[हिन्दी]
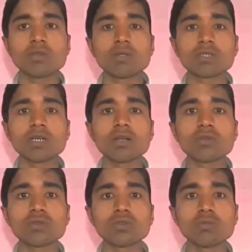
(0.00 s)
नमस्कार
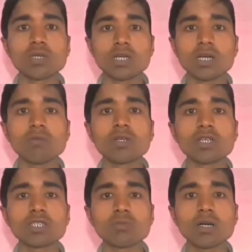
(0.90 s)
दोस्तों मेरा नाम है
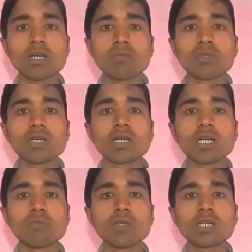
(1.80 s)
नरेश पाल आप देख रहे
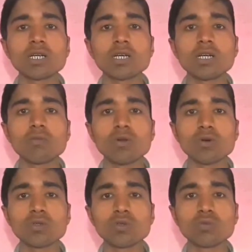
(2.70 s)
हैं पिट्टा एंड ब्लॉग
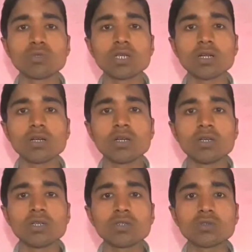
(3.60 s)
यूट्यूब चैनल
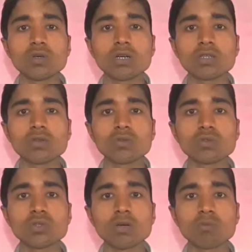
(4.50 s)
स्वागत है
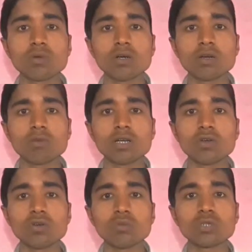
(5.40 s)
दोस्तों आपका हमारे
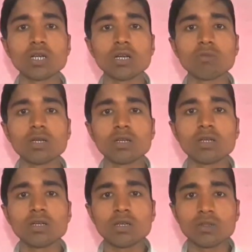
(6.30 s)
यूट्यूब चैनल में
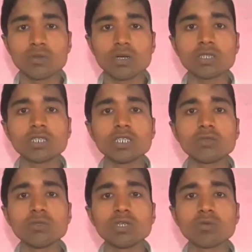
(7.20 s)
तो आज की इस
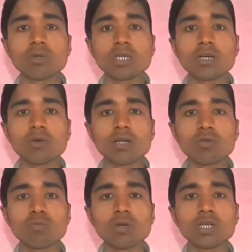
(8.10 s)
वीडियो में बताने वाला हूँ
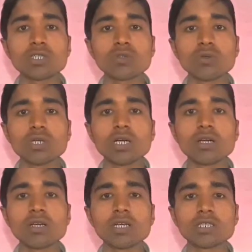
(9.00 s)
प्ले स्टोर की आई
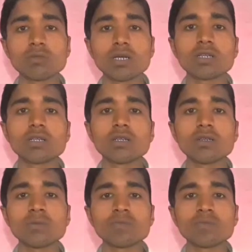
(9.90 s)
कैसे बनाते हैं